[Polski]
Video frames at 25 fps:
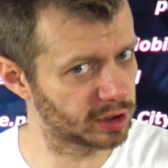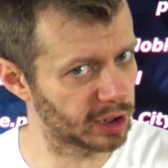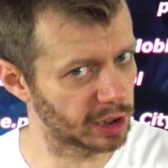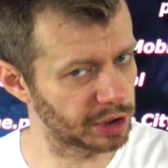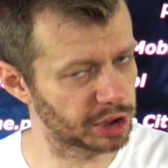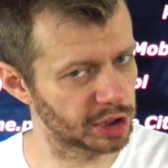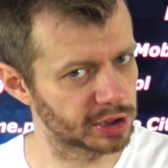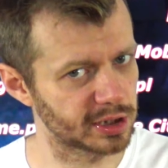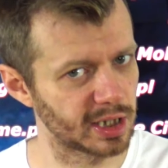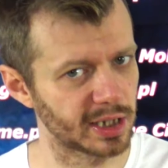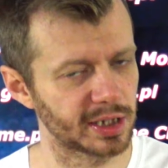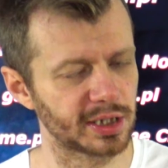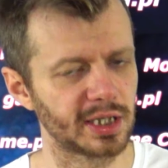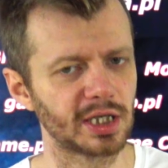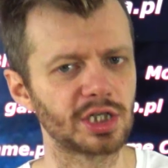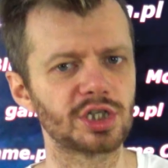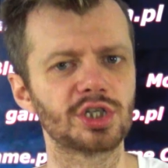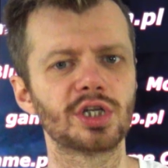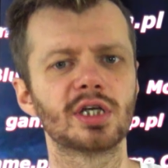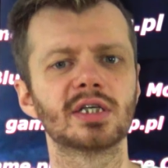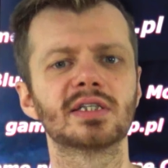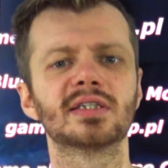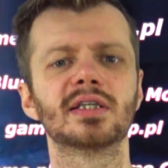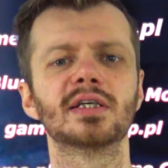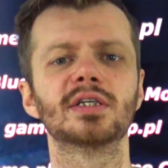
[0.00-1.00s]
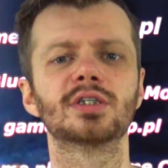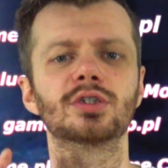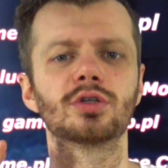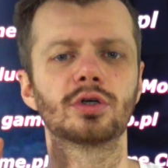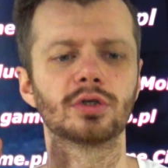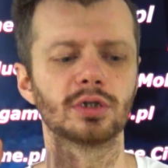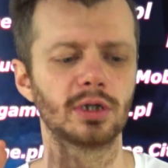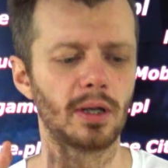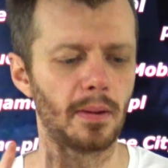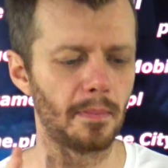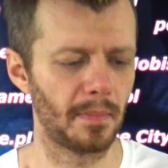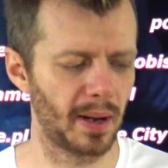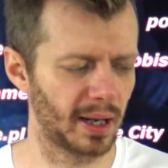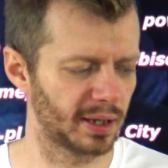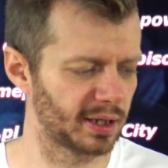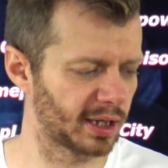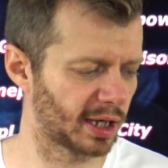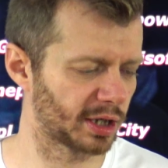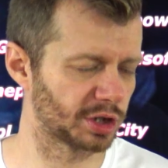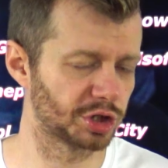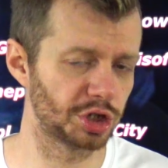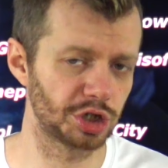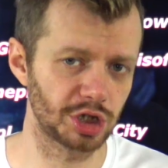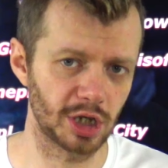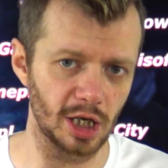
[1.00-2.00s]
witajcie serdecznie z tej strony
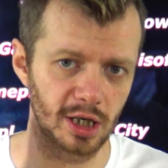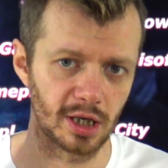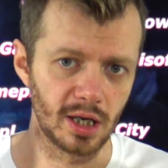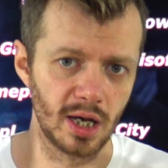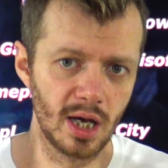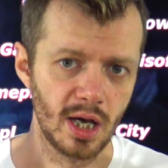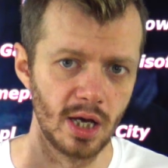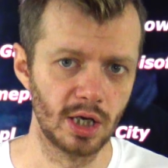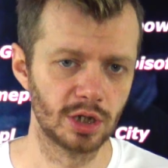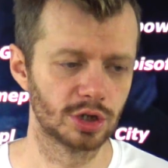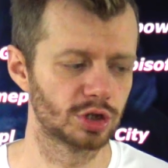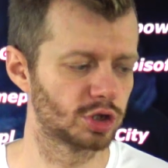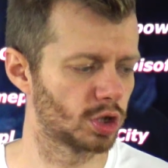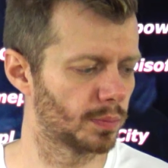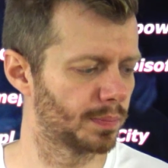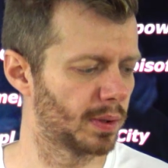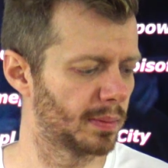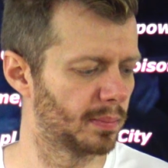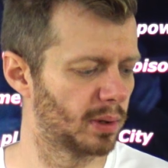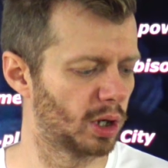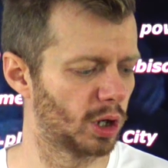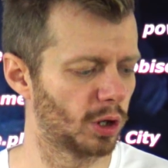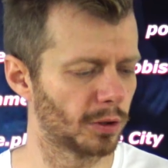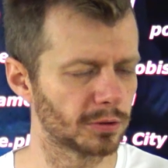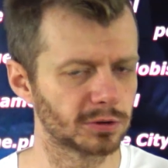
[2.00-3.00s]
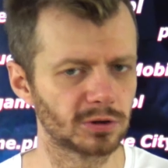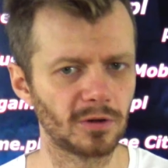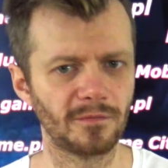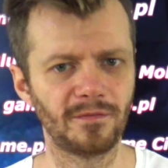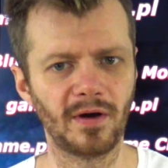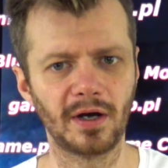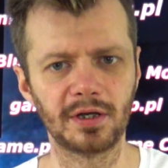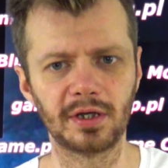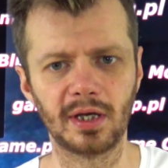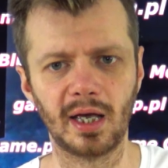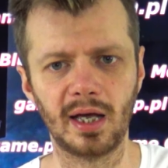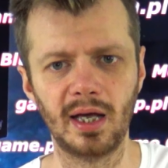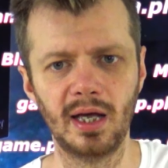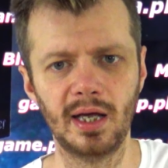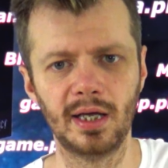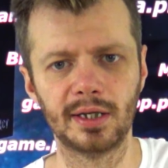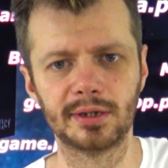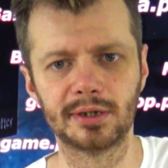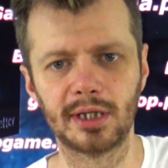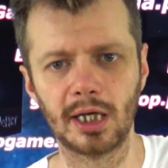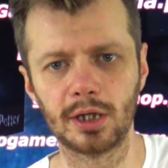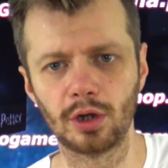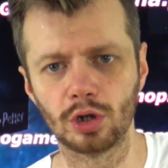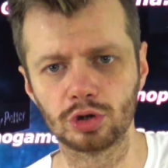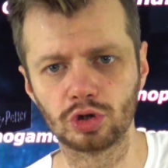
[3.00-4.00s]
Maniak. Dzisiaj zrobimy losowanie
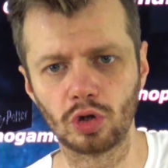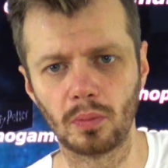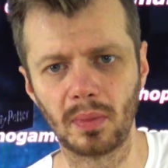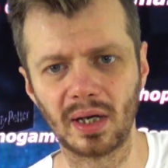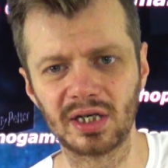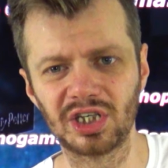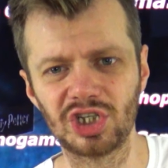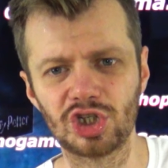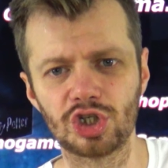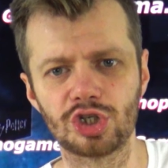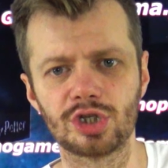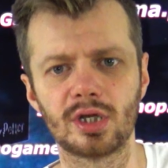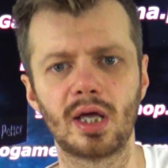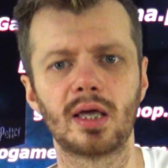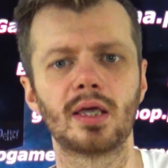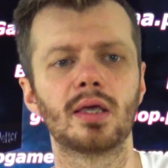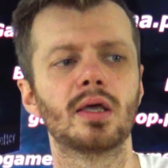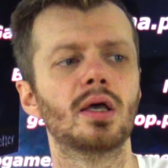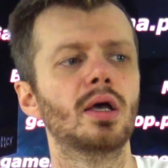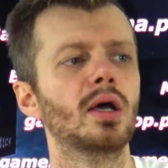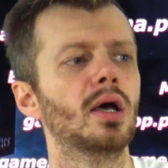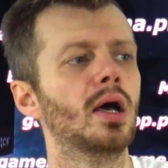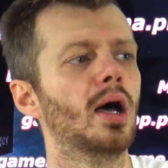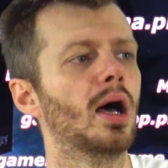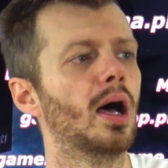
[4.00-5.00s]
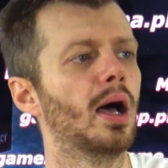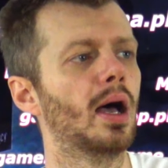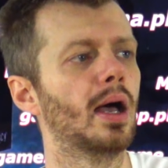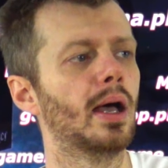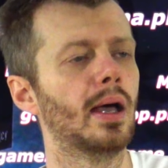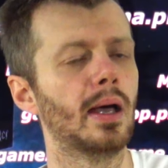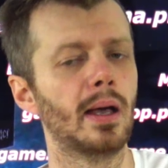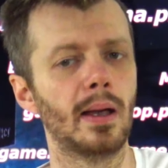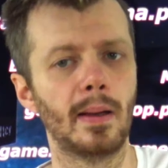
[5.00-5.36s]
tej oto magicznej e,